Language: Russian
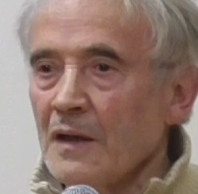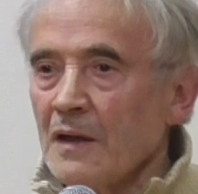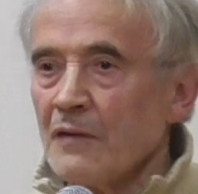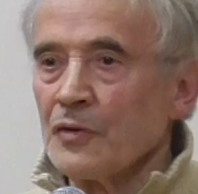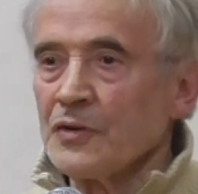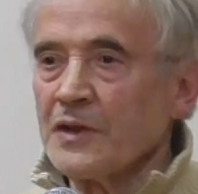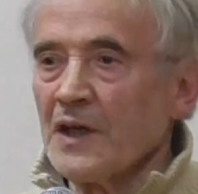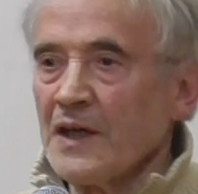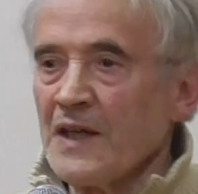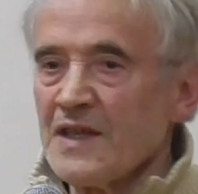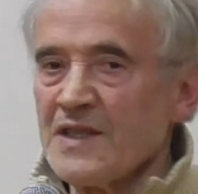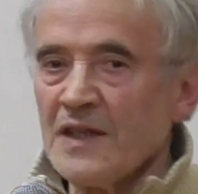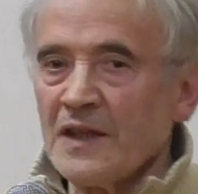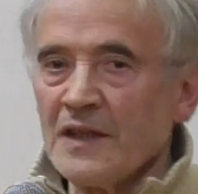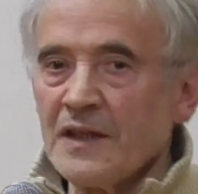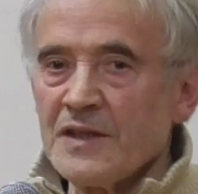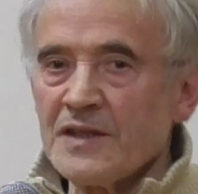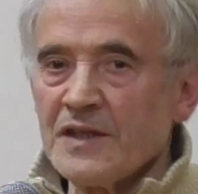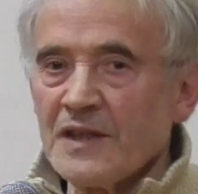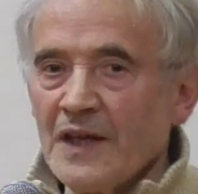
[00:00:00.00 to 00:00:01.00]
Вот
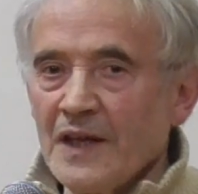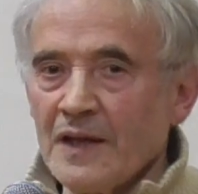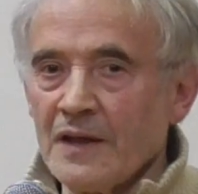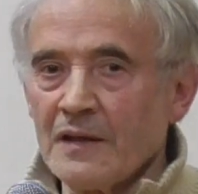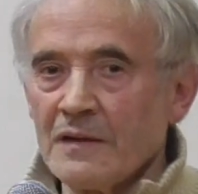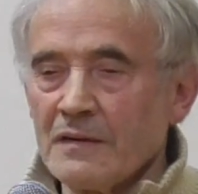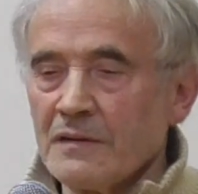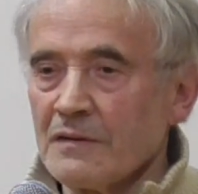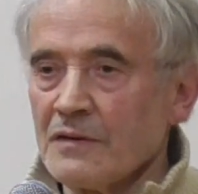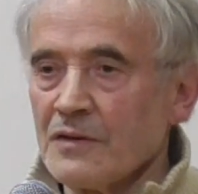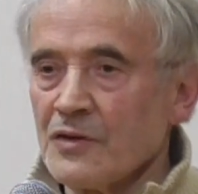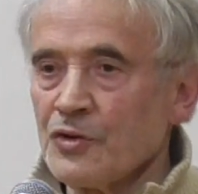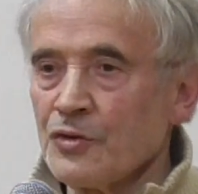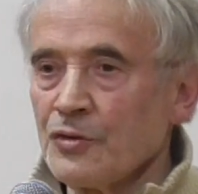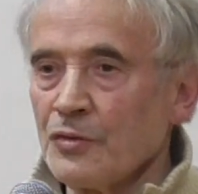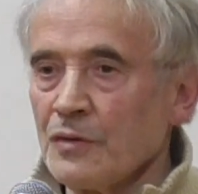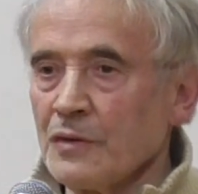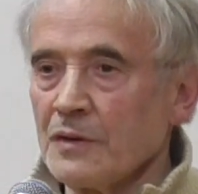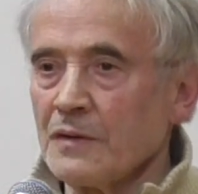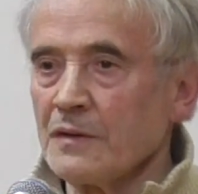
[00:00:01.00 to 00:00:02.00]
оказалось так,
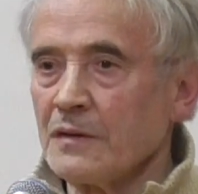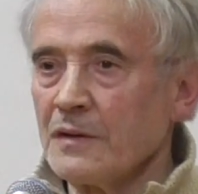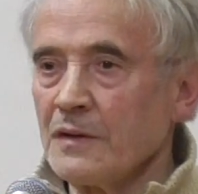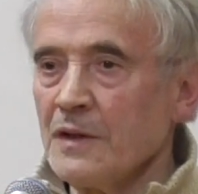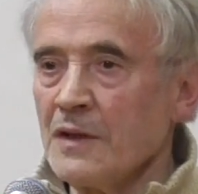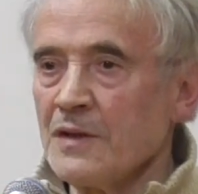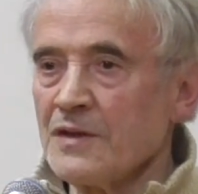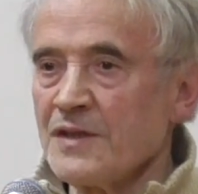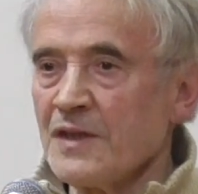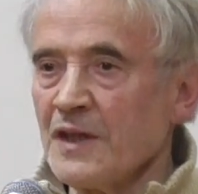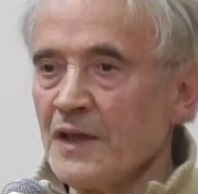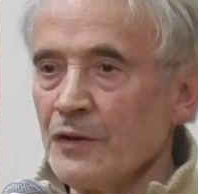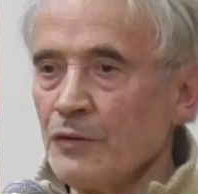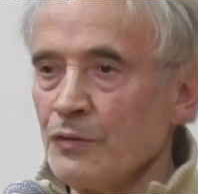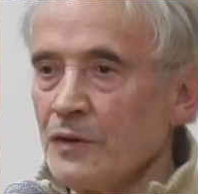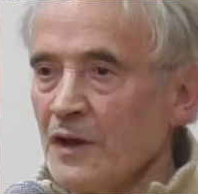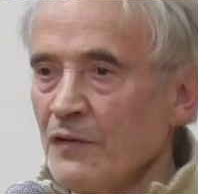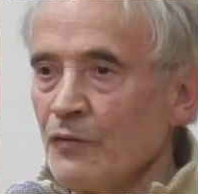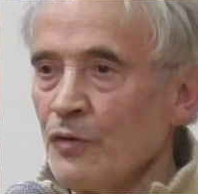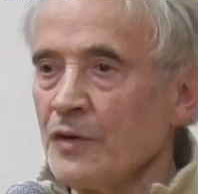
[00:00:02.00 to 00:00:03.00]
что их
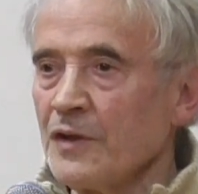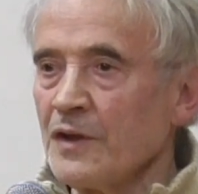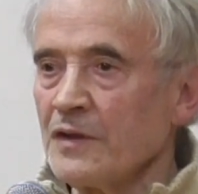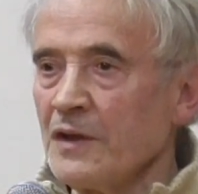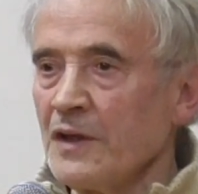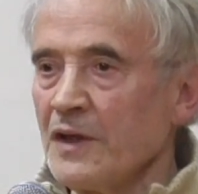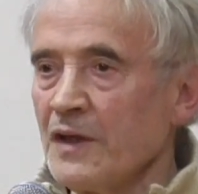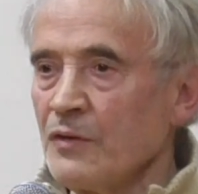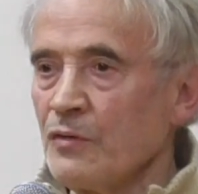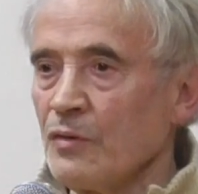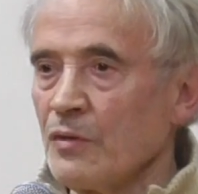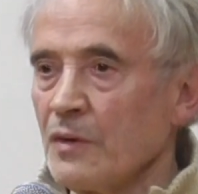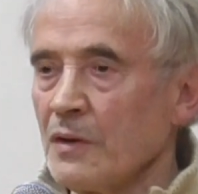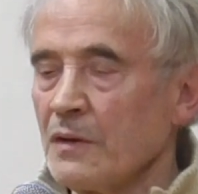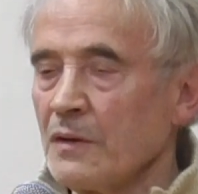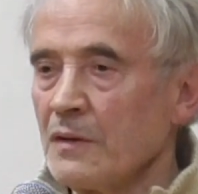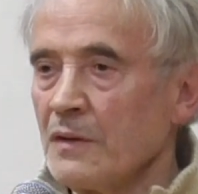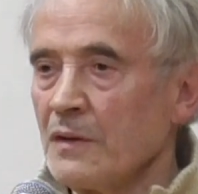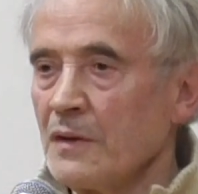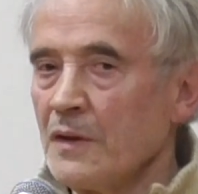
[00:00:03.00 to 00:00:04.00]
знают довольно далеко.
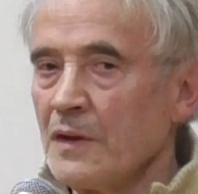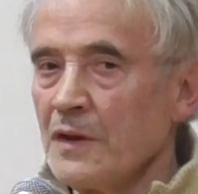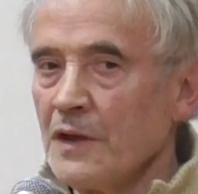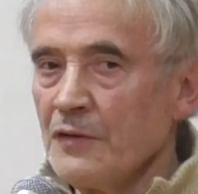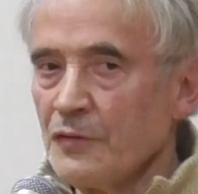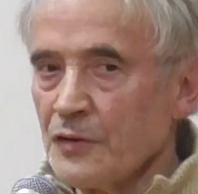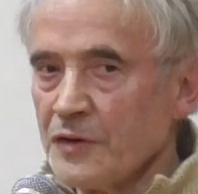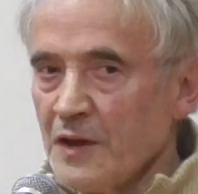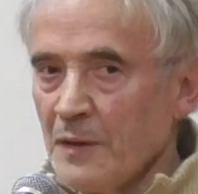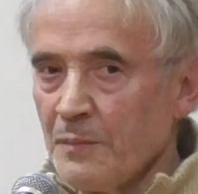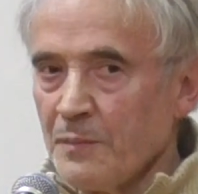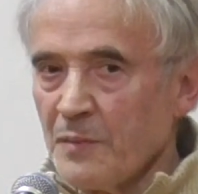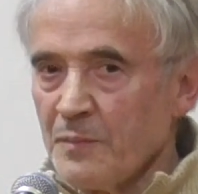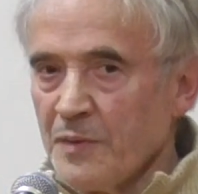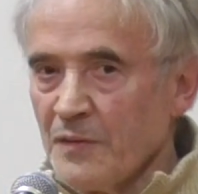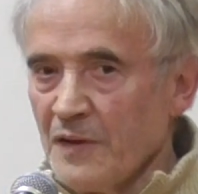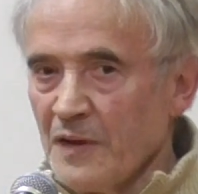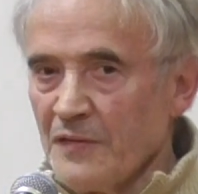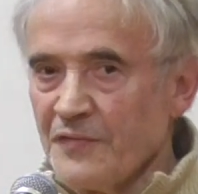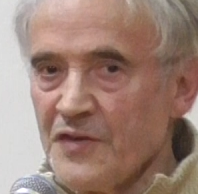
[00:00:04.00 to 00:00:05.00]
И вот я,
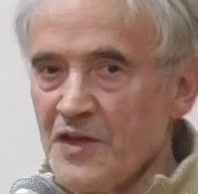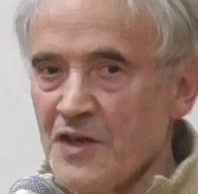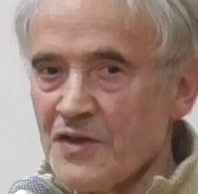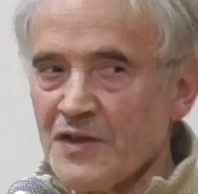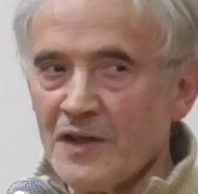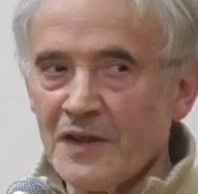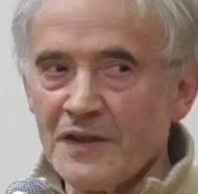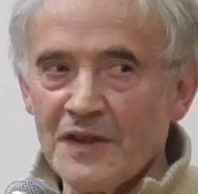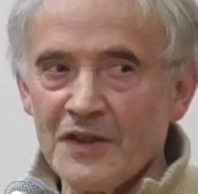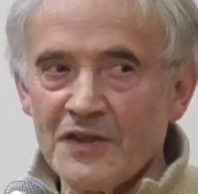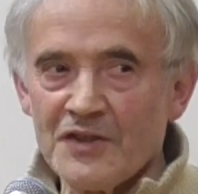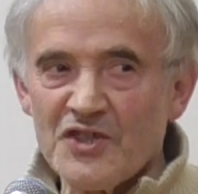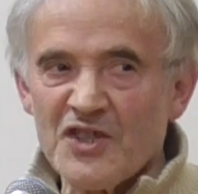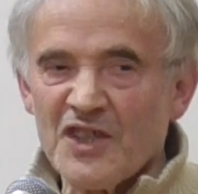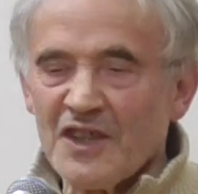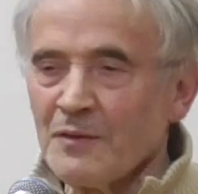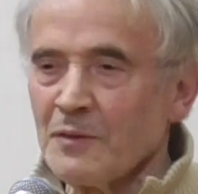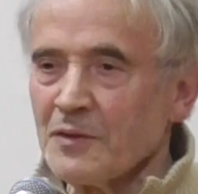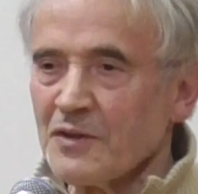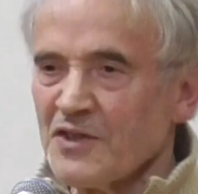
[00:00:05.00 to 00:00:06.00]
побывав в нескольких
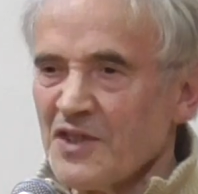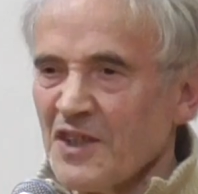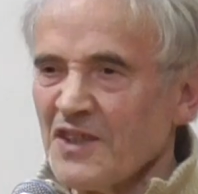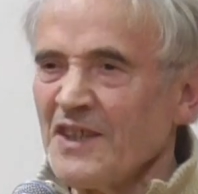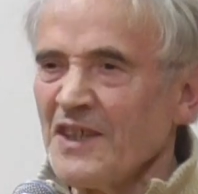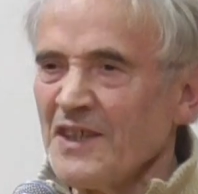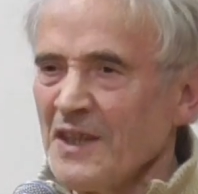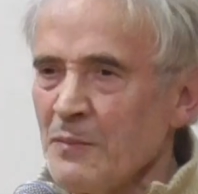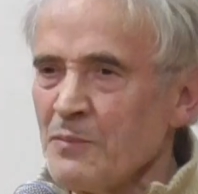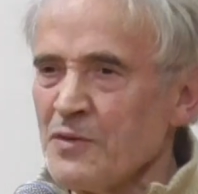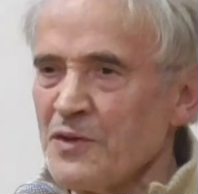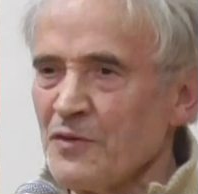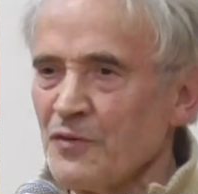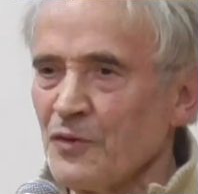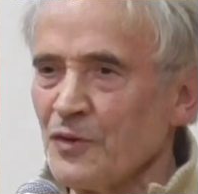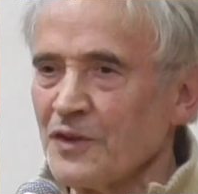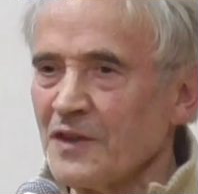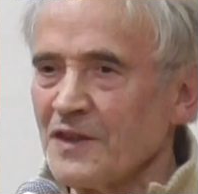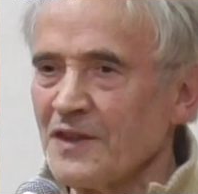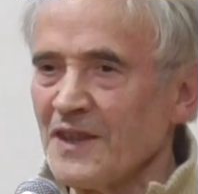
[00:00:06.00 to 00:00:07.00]
ЦДМ
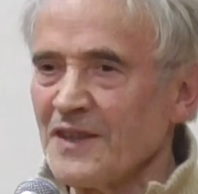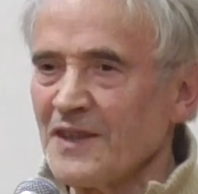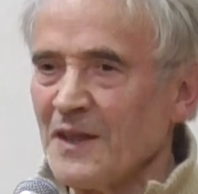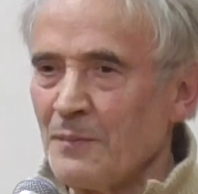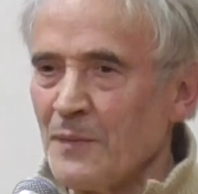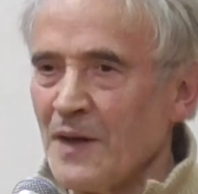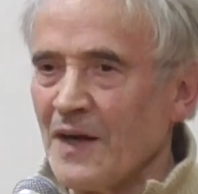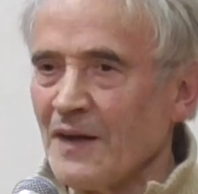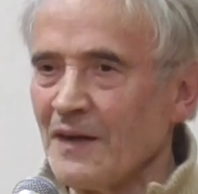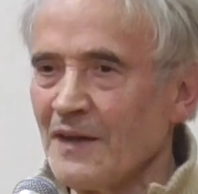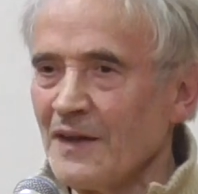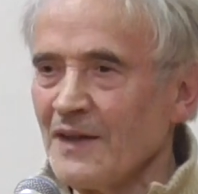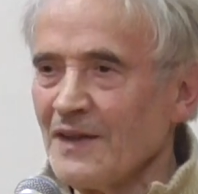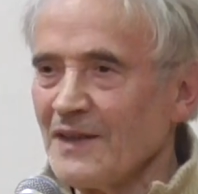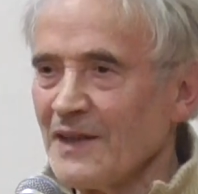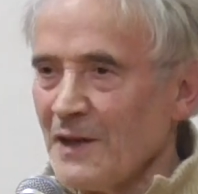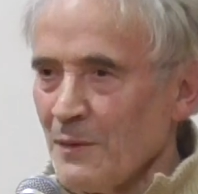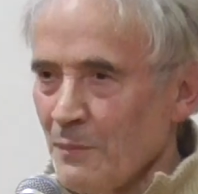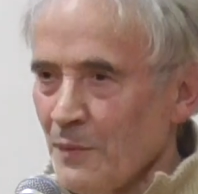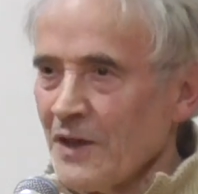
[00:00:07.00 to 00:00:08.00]
сегодня, да, дома
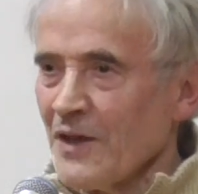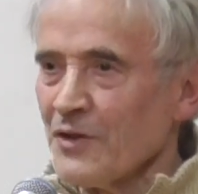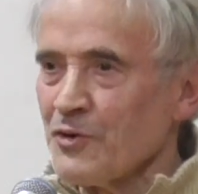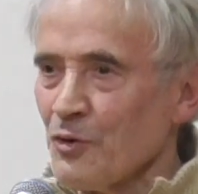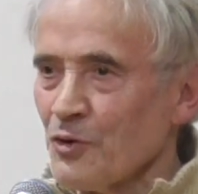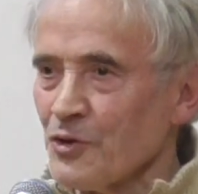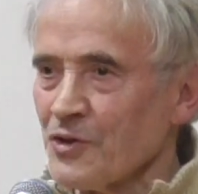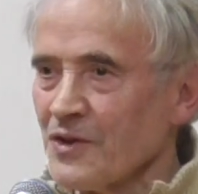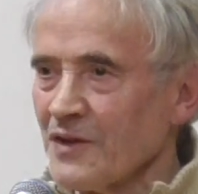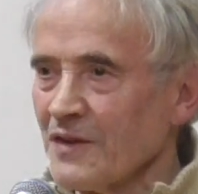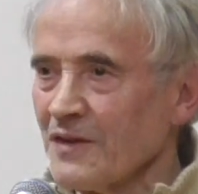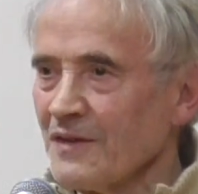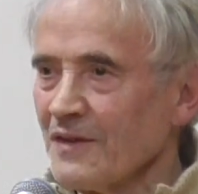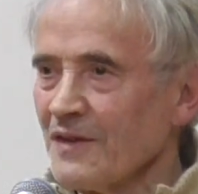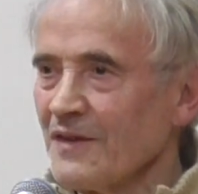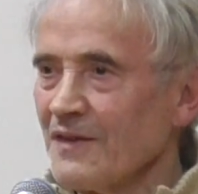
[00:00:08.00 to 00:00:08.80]
для молодежи,